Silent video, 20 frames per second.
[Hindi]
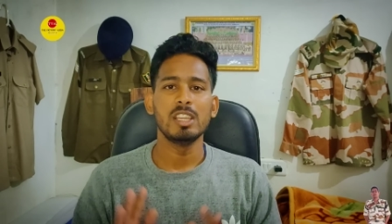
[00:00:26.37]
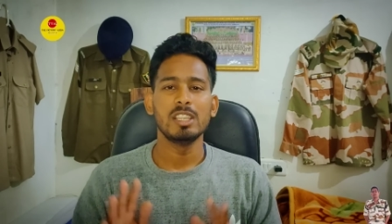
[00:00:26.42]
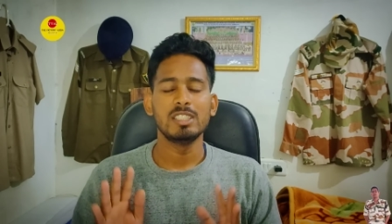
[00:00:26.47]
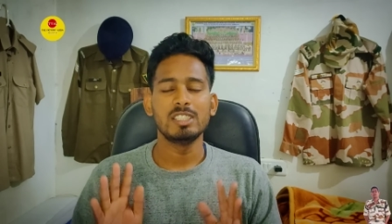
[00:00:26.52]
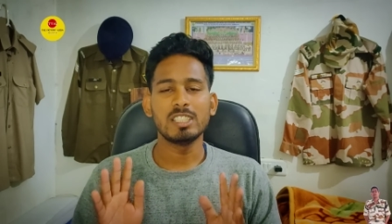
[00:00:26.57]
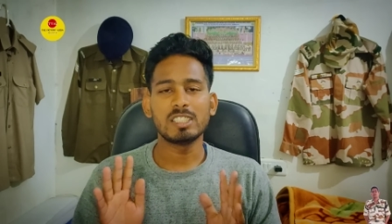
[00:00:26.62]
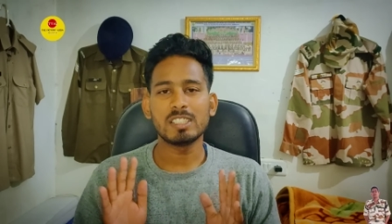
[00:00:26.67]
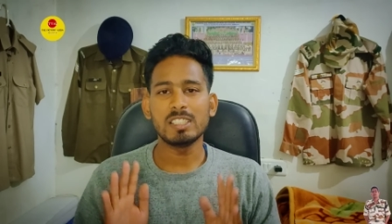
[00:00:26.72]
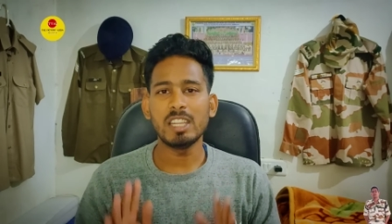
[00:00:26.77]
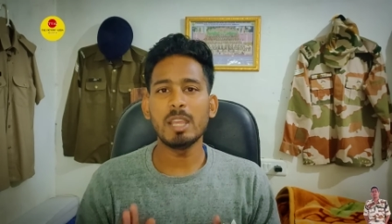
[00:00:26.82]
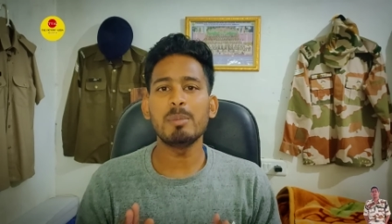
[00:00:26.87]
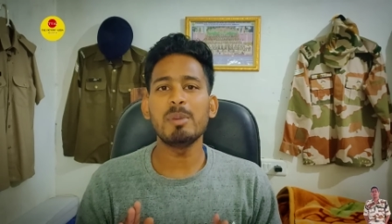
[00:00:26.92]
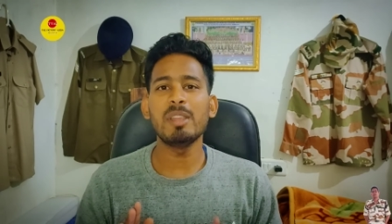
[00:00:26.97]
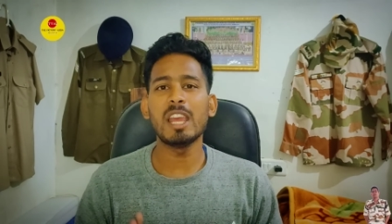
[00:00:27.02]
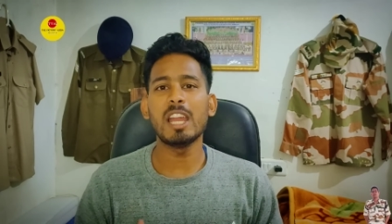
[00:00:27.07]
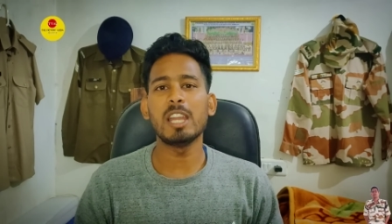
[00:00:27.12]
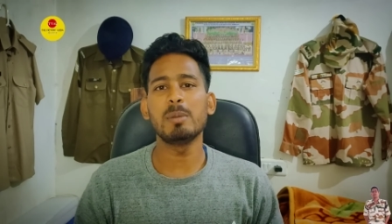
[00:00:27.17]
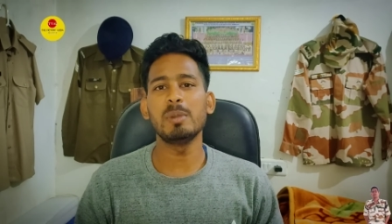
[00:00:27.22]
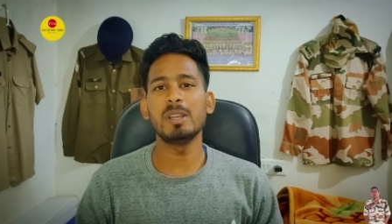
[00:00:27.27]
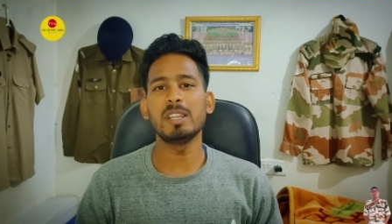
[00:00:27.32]
जिसने भी
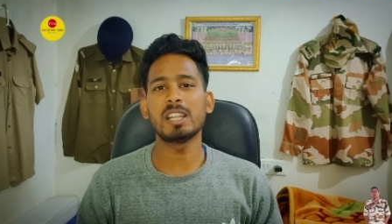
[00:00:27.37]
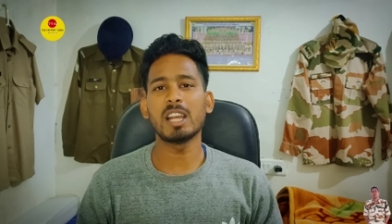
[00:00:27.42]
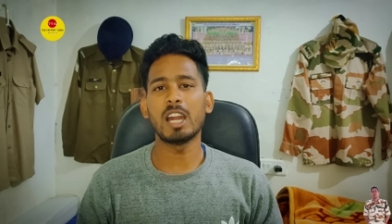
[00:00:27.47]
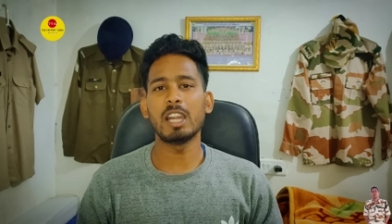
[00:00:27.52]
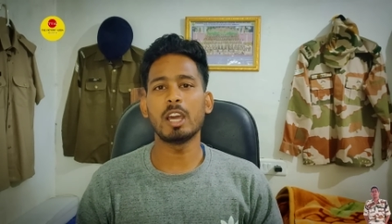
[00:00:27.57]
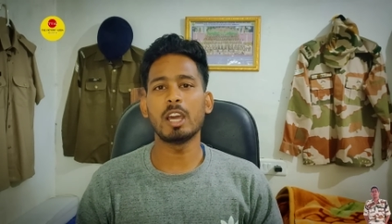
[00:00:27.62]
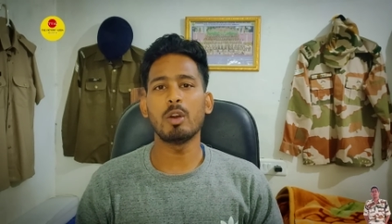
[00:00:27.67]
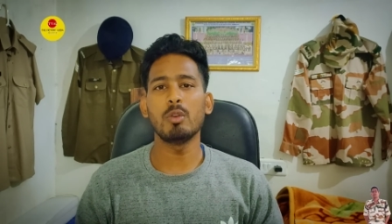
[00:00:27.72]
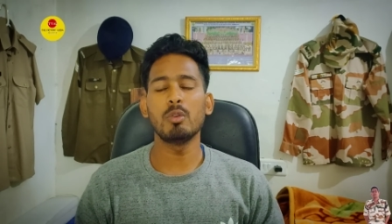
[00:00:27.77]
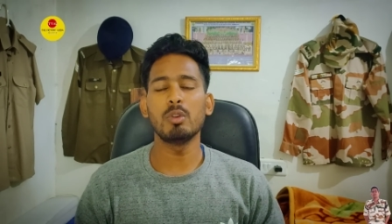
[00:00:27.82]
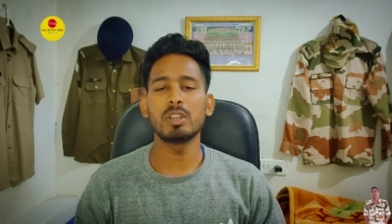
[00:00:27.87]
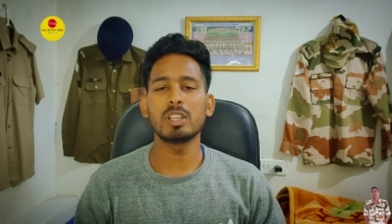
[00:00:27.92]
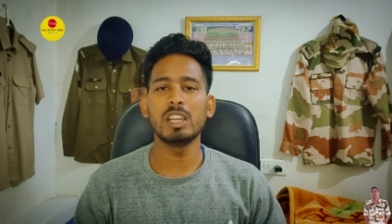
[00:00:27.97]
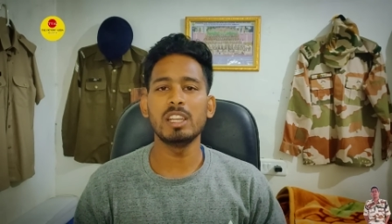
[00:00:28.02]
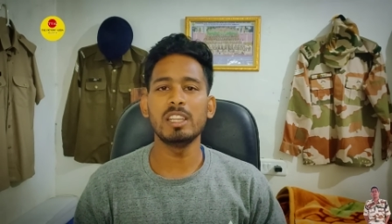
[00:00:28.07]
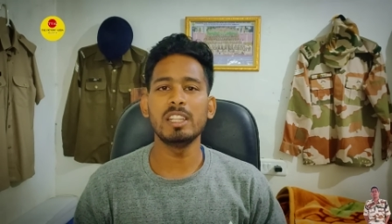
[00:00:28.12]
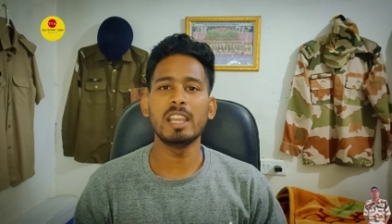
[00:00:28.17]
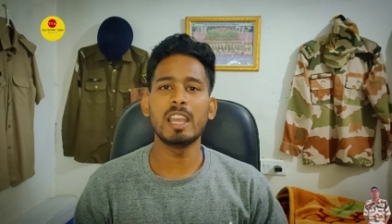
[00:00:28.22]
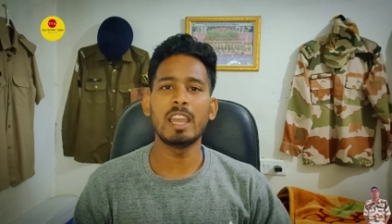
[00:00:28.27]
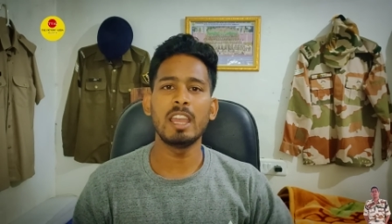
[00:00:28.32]
एडमिट कार्ड डाउनलोड कर
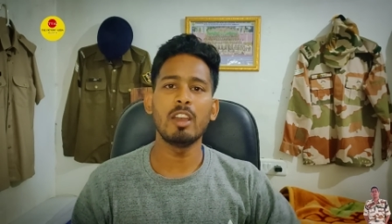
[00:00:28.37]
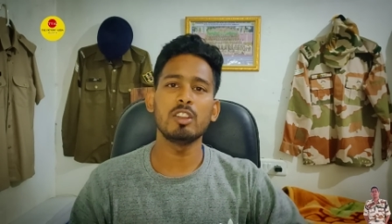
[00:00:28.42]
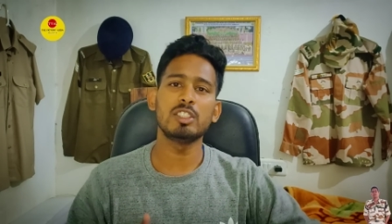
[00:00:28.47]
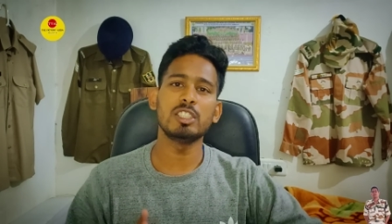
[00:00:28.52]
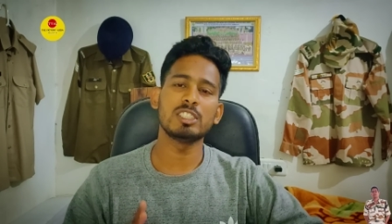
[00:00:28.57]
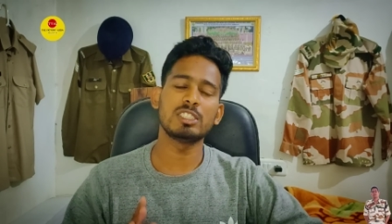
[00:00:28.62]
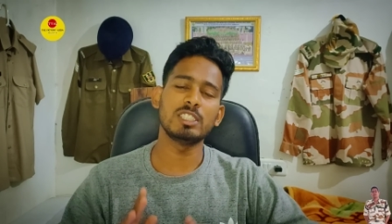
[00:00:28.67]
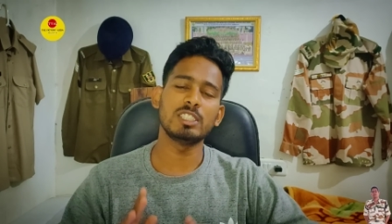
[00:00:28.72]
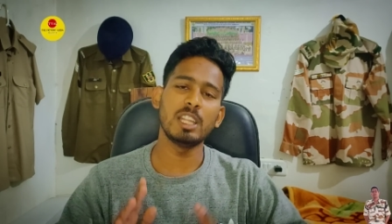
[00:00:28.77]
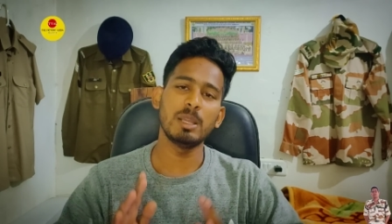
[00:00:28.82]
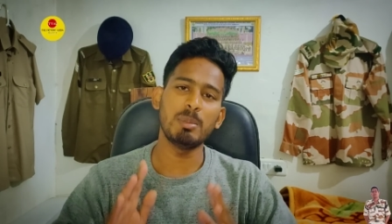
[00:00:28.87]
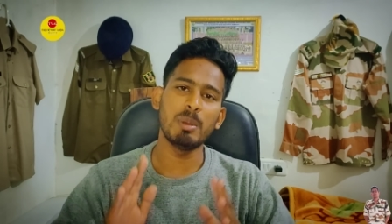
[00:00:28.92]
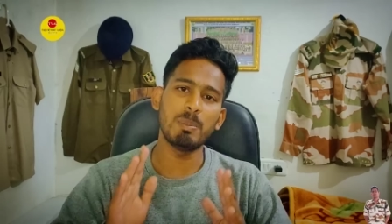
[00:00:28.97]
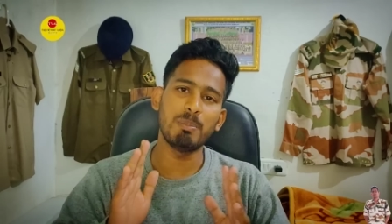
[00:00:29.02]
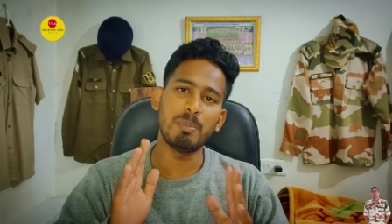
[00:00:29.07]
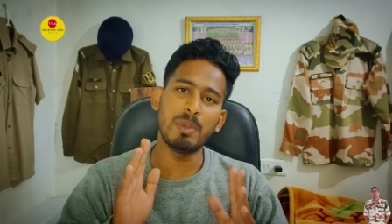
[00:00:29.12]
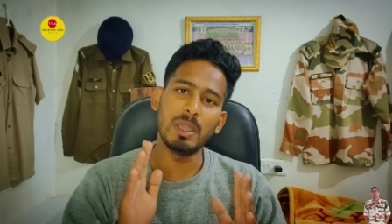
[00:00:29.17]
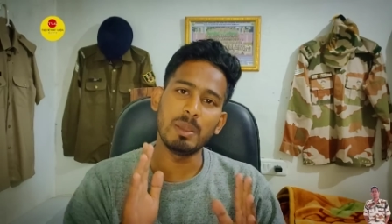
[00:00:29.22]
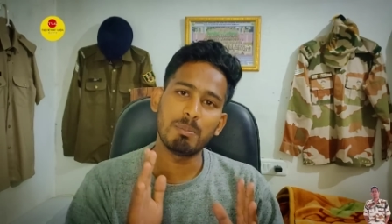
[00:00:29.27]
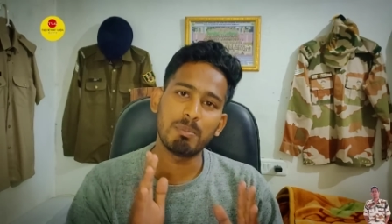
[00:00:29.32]
लिया है और जिसने भी
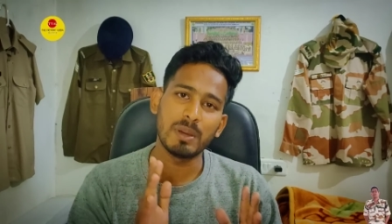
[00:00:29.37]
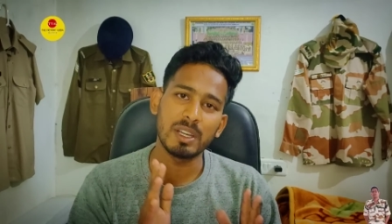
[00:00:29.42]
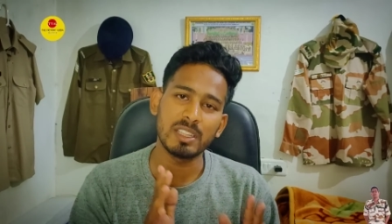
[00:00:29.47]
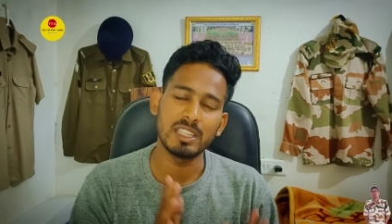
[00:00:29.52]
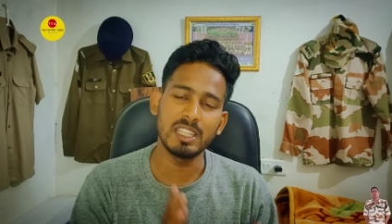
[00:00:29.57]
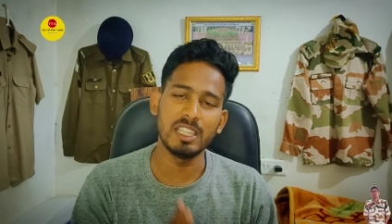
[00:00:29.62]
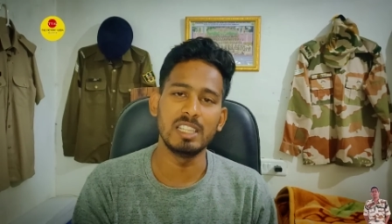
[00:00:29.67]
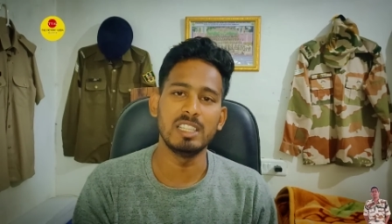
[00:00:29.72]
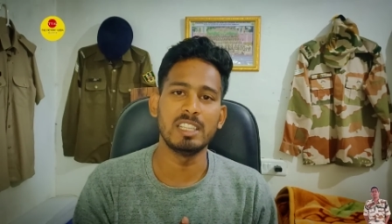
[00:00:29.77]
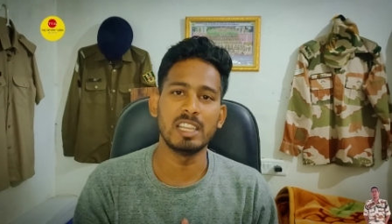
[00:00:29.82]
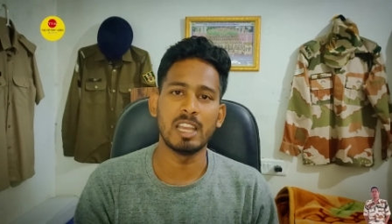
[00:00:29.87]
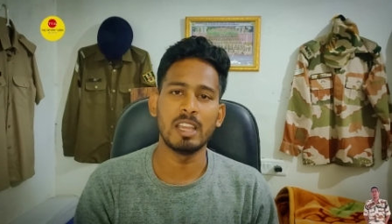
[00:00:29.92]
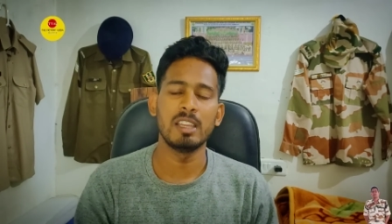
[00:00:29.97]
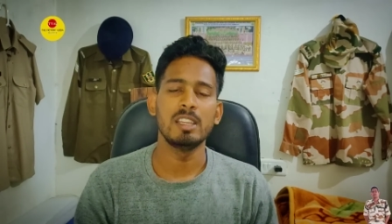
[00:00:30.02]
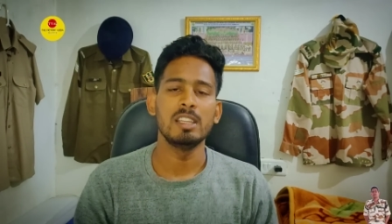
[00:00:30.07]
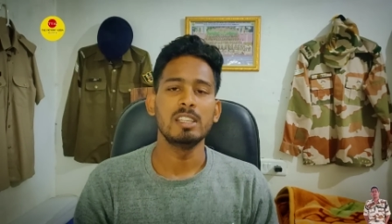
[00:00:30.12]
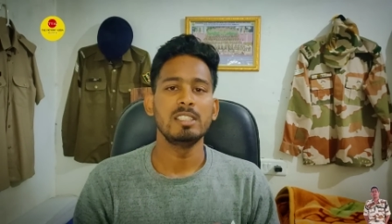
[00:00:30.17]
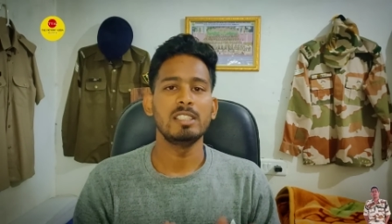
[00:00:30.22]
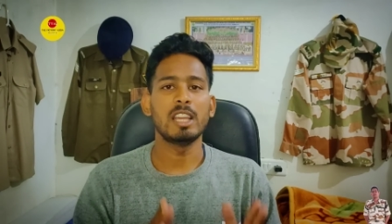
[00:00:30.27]
पेपर दे लिया है